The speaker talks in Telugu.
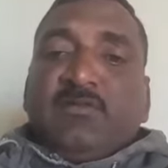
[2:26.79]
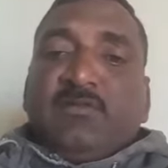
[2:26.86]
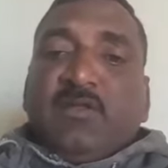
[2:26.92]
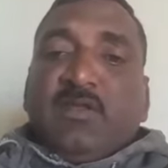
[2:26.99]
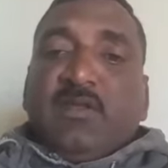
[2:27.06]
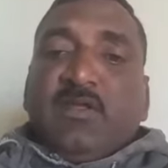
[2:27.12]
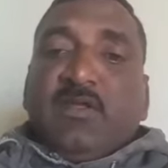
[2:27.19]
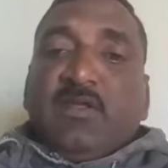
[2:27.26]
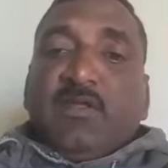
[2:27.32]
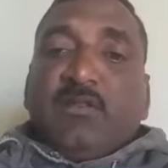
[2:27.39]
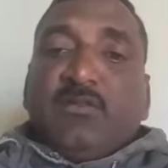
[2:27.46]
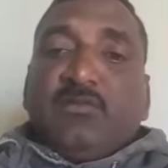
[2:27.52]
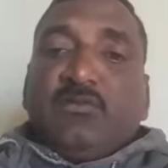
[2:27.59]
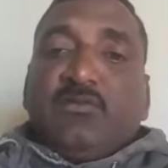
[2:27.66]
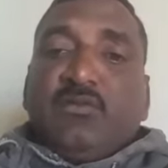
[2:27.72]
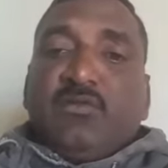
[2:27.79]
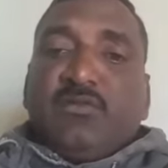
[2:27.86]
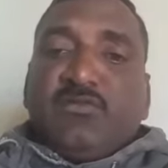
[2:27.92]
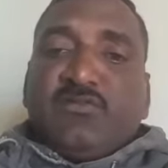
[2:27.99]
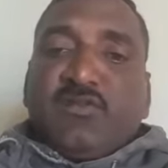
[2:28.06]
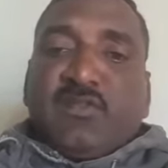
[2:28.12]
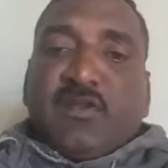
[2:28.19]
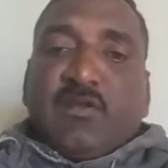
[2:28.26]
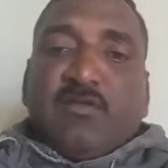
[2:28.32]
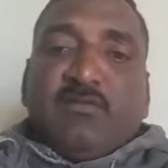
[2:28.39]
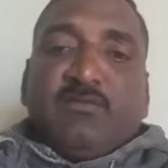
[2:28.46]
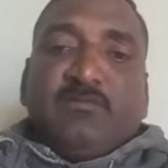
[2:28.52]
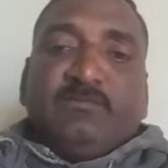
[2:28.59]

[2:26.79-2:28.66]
చాలా దురదృష్టకరం